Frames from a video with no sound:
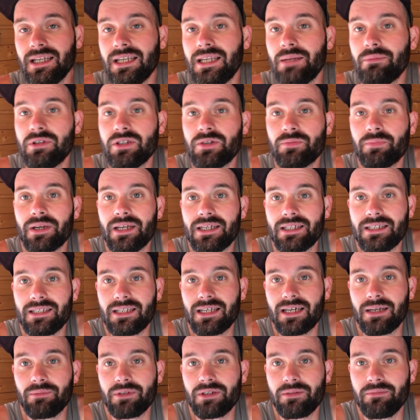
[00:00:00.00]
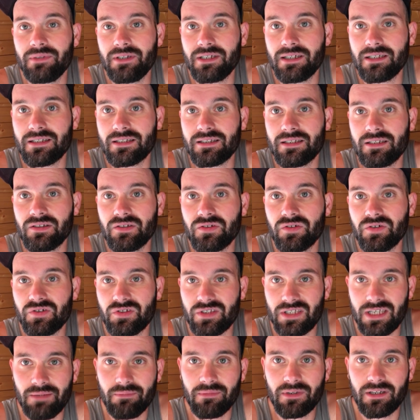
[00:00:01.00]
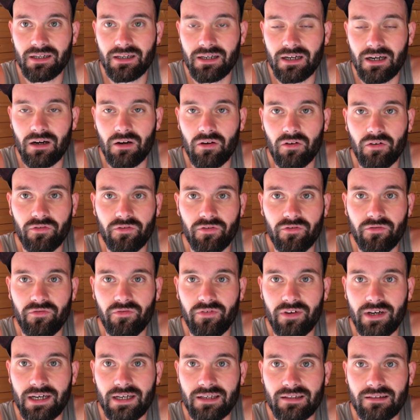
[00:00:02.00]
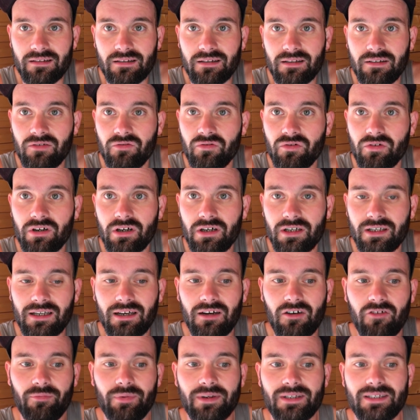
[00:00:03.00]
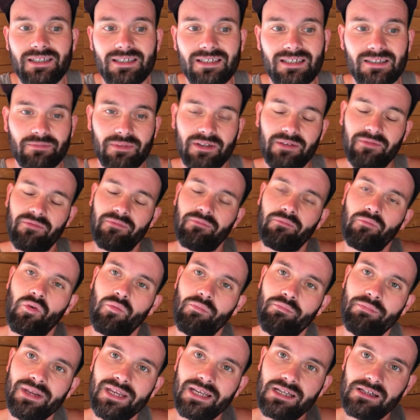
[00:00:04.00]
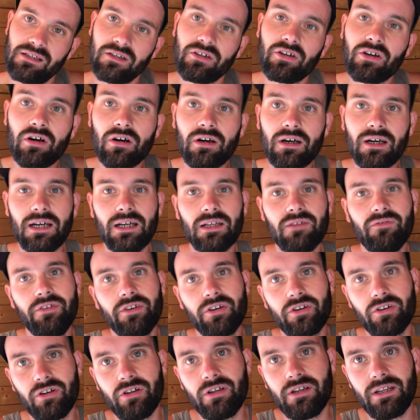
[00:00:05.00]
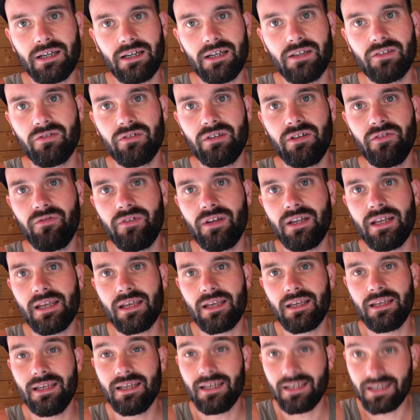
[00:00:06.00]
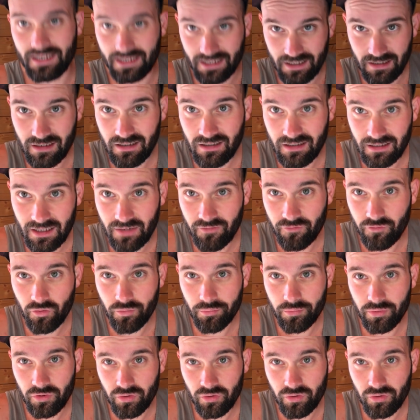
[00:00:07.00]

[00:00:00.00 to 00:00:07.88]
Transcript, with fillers: Dementsprechend habe ich mir jetzt ein System gekauft, was nur noch darauf basiert, dass man einen mobilen Kocher hat. Wir können also die Fläche hier innen dafür